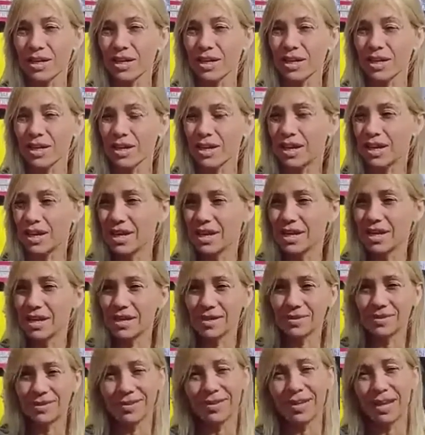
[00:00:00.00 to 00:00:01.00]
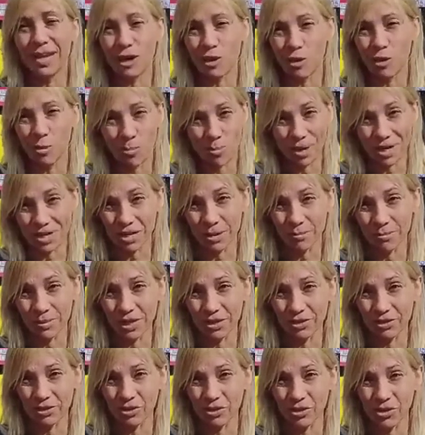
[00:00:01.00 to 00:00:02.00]
eh, necesitan
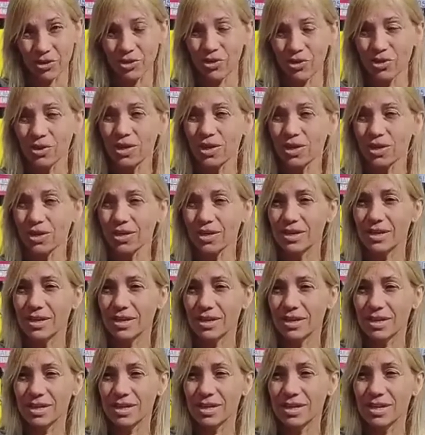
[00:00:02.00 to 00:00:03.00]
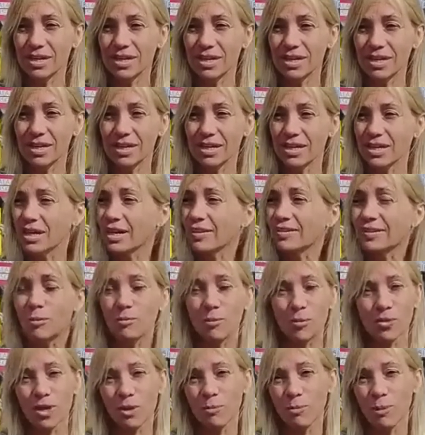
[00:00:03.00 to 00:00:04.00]
acompañamiento y, las
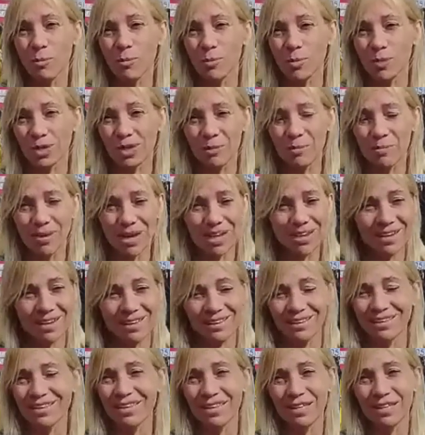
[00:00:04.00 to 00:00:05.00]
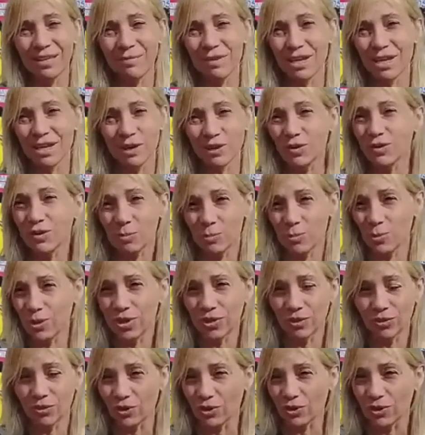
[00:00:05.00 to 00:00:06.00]
apoyamos porque es más que entendible que no se puede
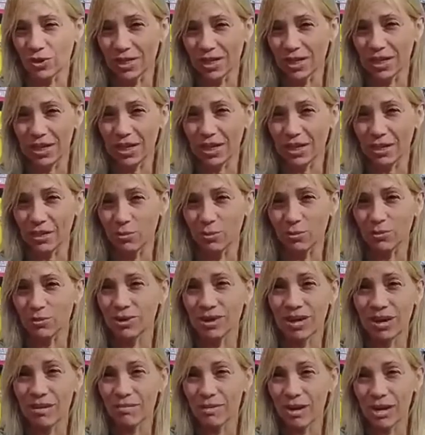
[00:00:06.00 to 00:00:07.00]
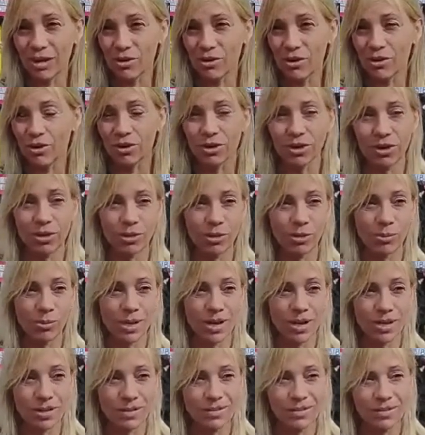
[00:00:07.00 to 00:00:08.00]
sostener un trabajo donde
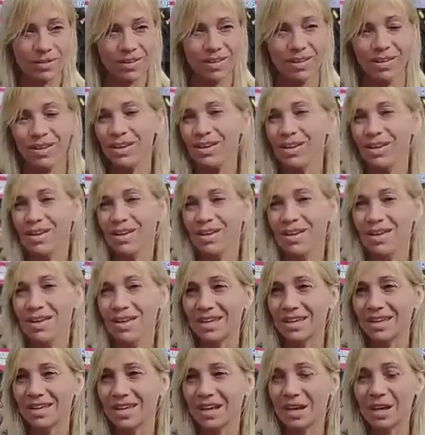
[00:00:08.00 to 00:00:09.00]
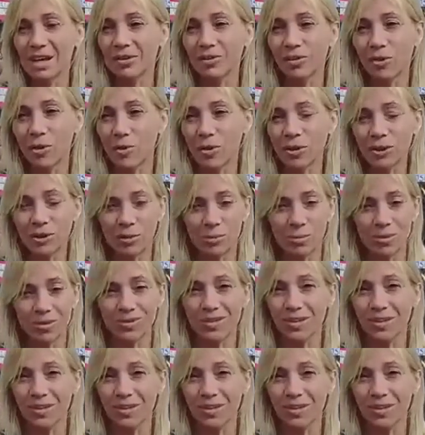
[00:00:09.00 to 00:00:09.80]
cobras eh, tres o cuatro meses